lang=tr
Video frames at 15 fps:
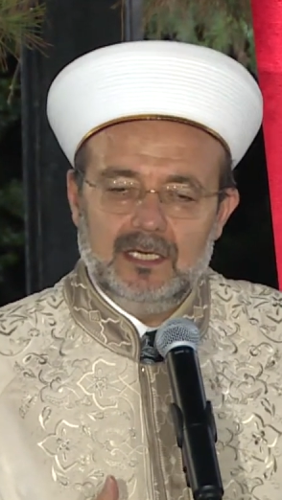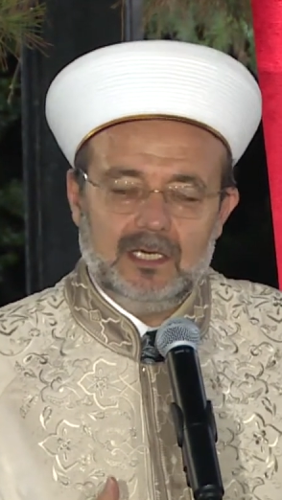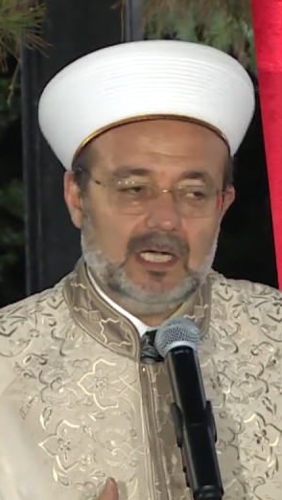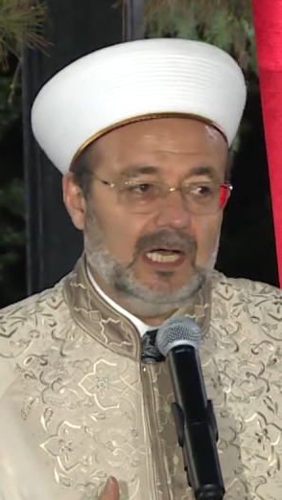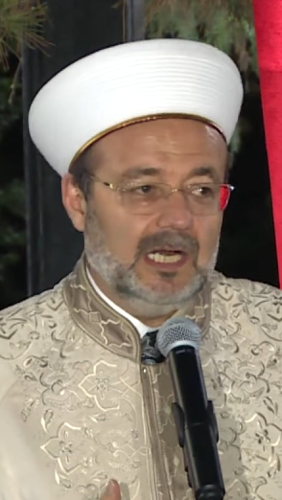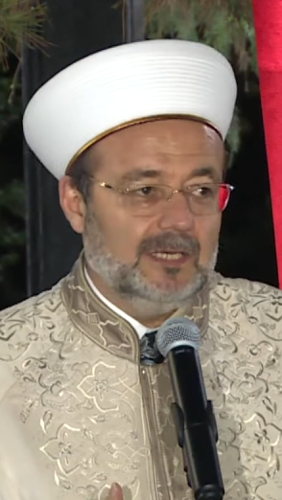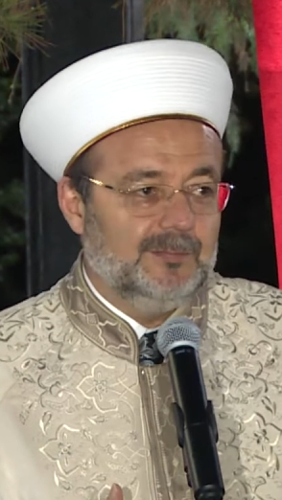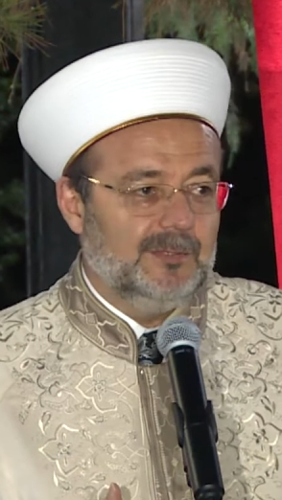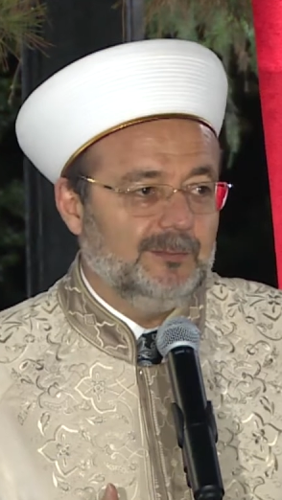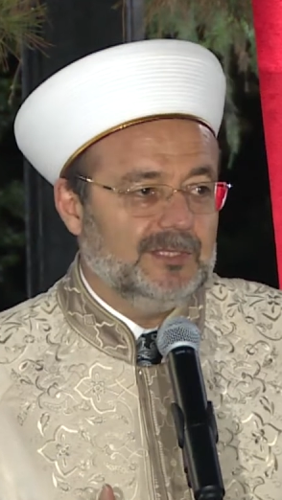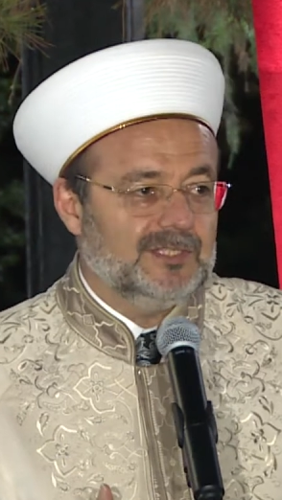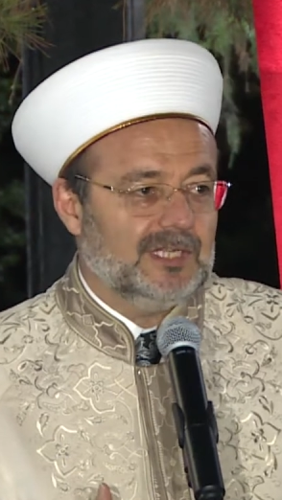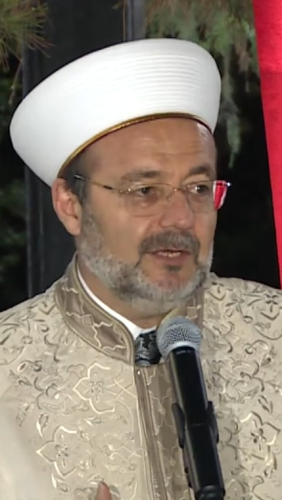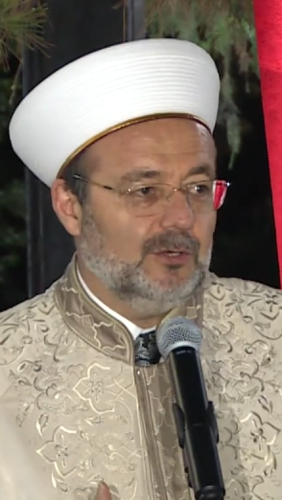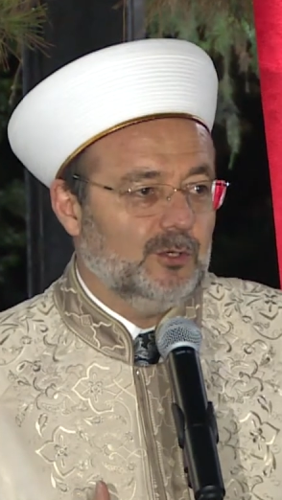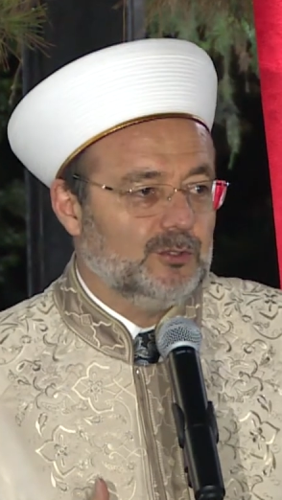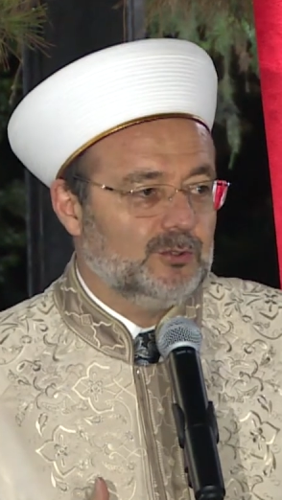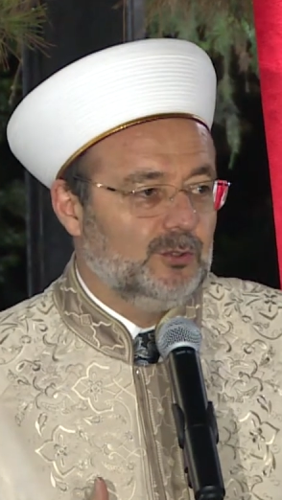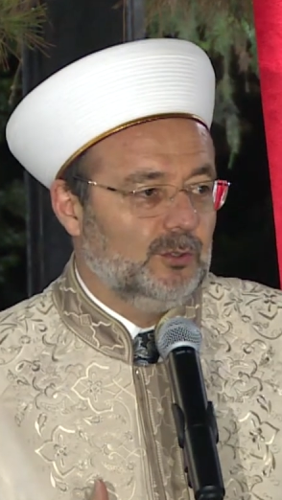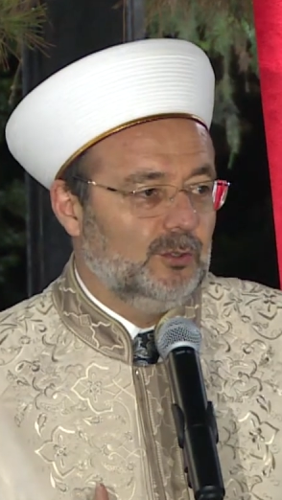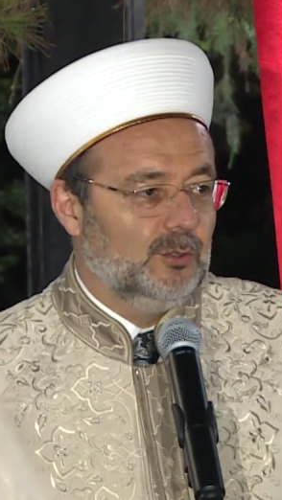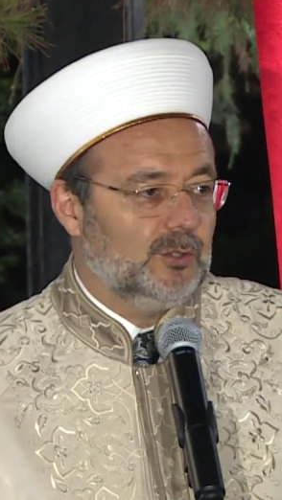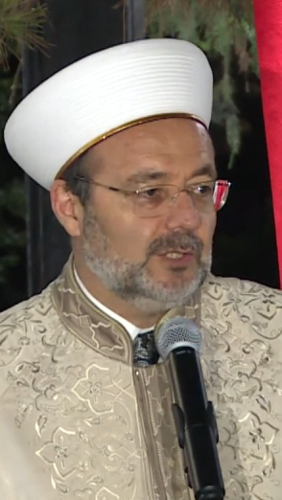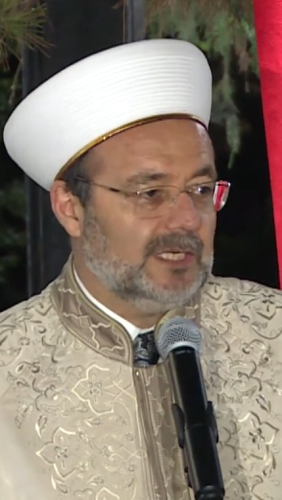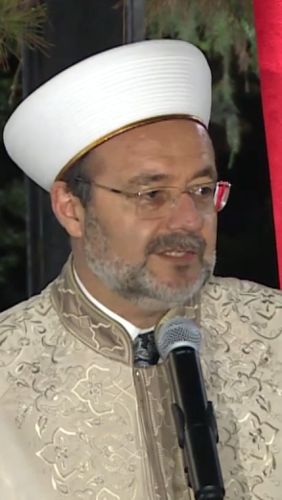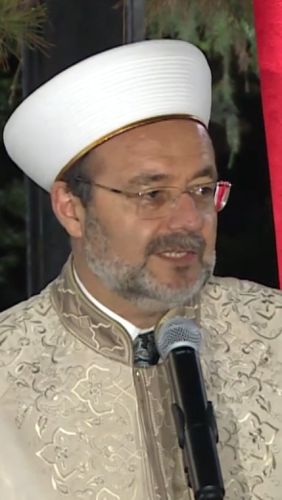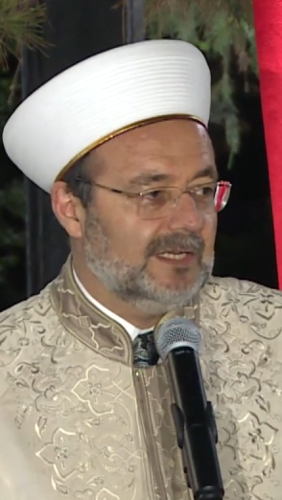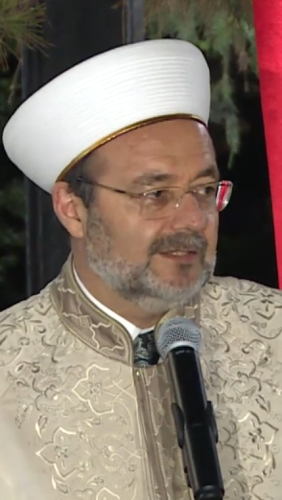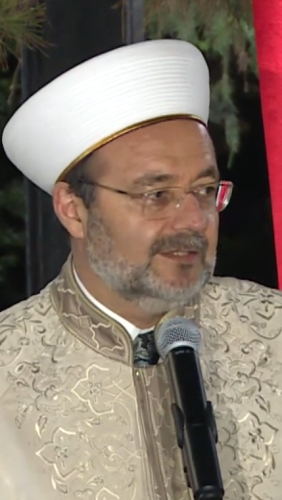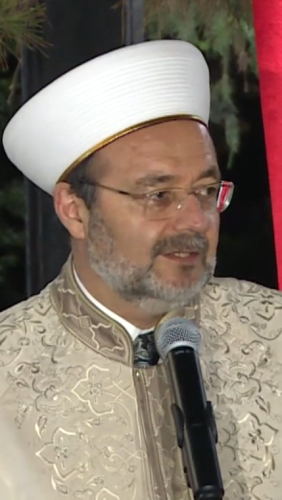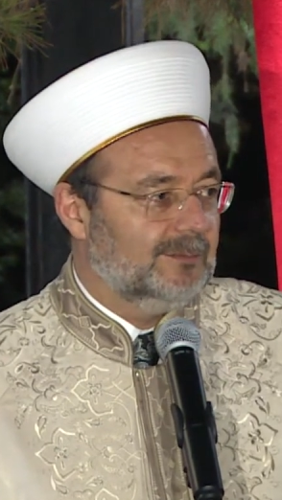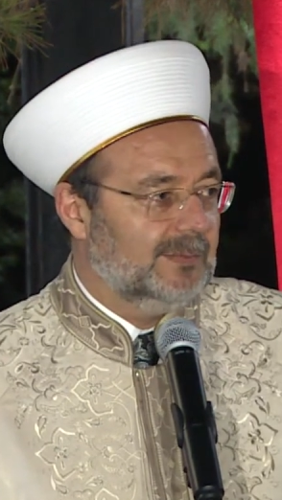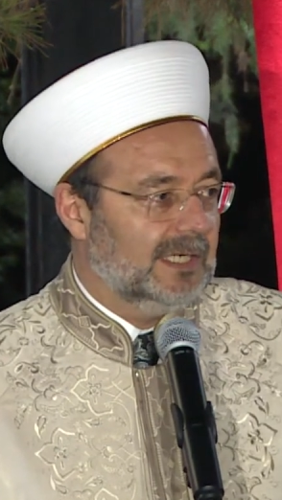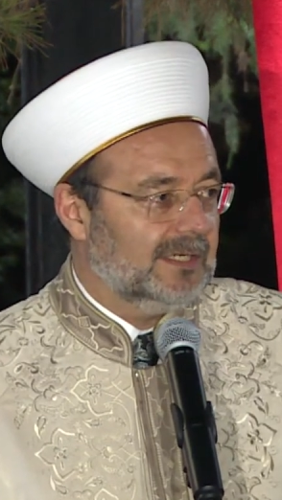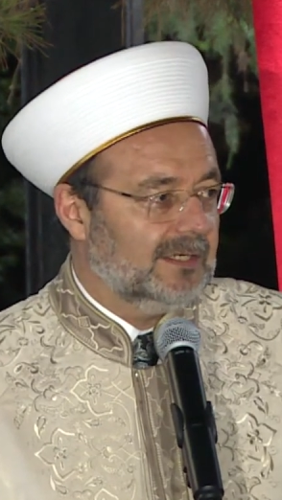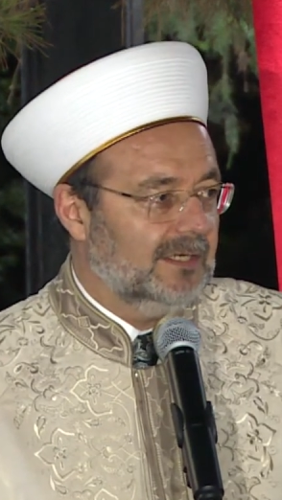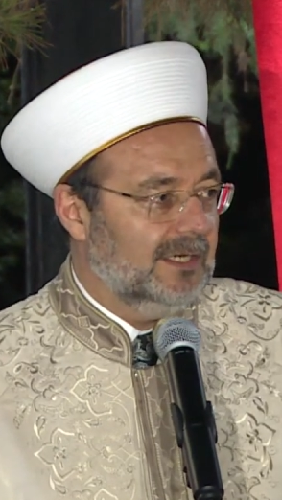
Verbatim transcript: kalbimize özgürlük kazandırmak,